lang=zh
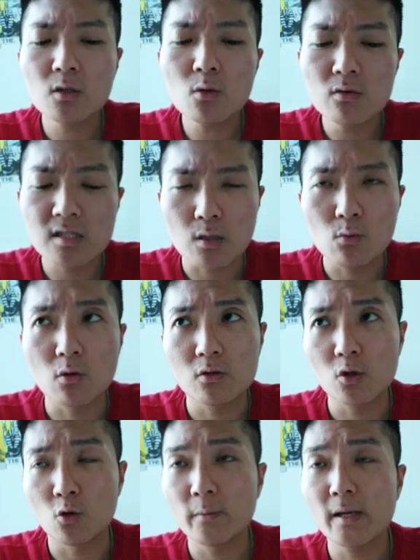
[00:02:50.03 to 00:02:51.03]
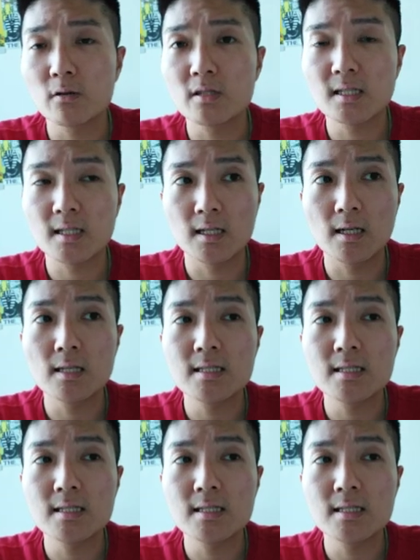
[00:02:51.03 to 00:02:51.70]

究竟我有没有这个